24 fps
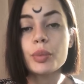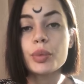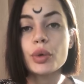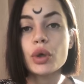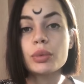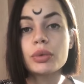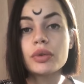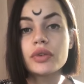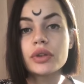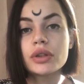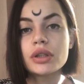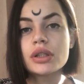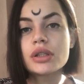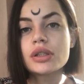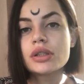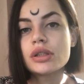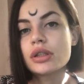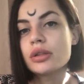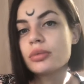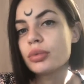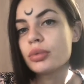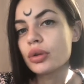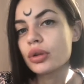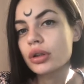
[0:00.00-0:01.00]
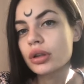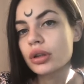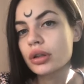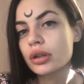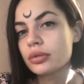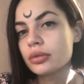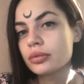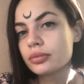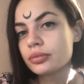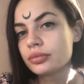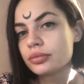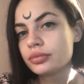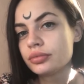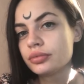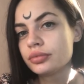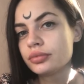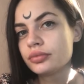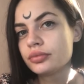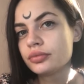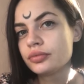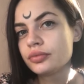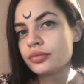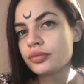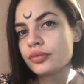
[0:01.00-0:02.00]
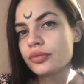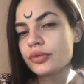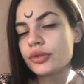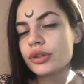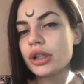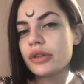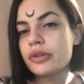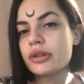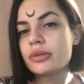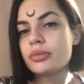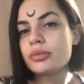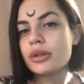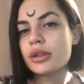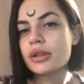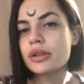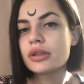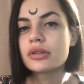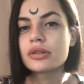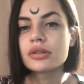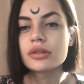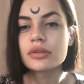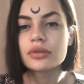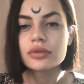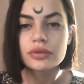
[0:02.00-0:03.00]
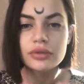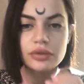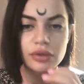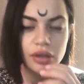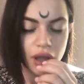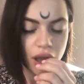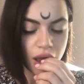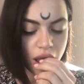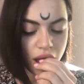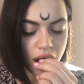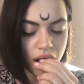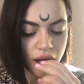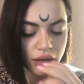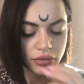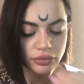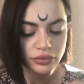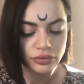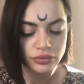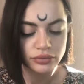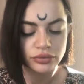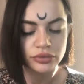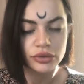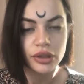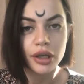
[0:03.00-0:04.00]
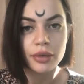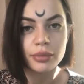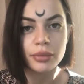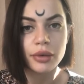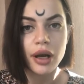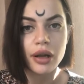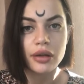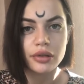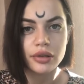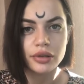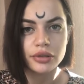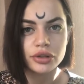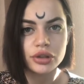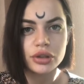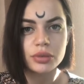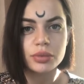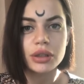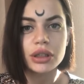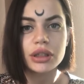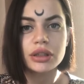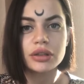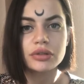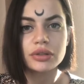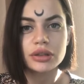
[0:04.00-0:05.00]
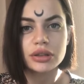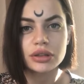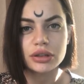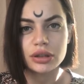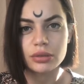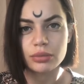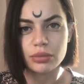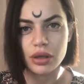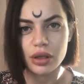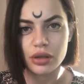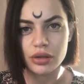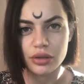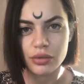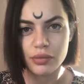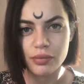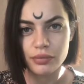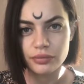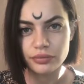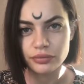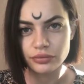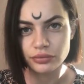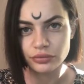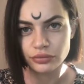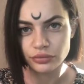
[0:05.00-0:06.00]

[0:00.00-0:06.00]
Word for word: Попробуй вынести ребенка. 9 месяцев. Нормально, чтобы родился нормально.